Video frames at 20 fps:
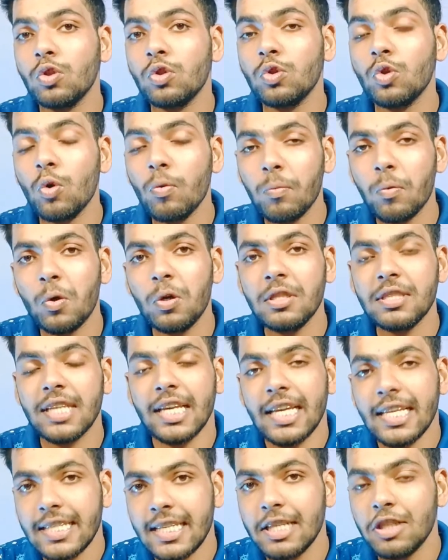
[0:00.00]
जो दो पॉइंट्स
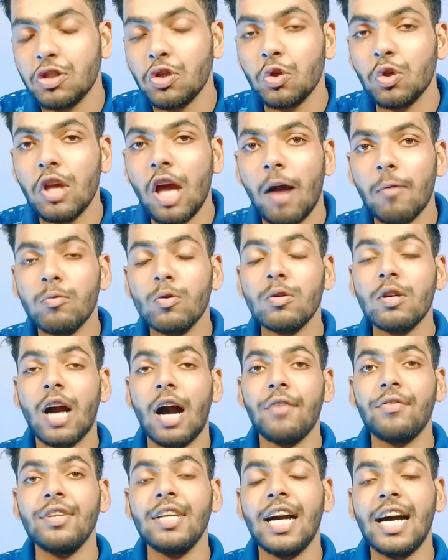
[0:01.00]
ऐसे हैं जो कि आपको
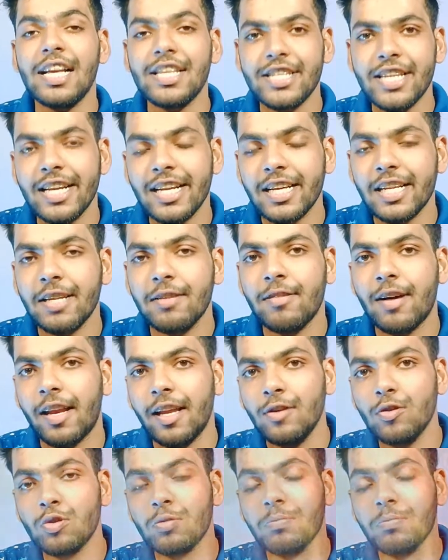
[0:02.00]
काफ़ी अच्छे लगने वाला है